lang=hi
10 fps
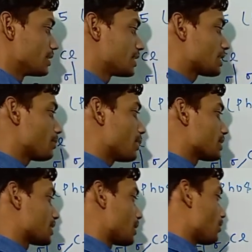जिसके
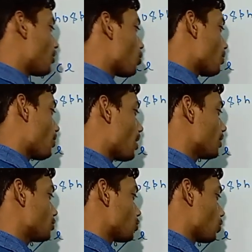पास सिग्मा बॉन्ड
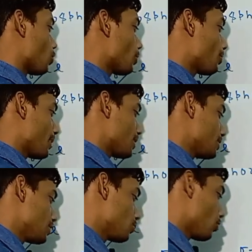पांच और लोन
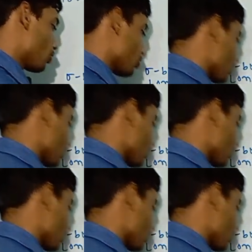पेयर जीरो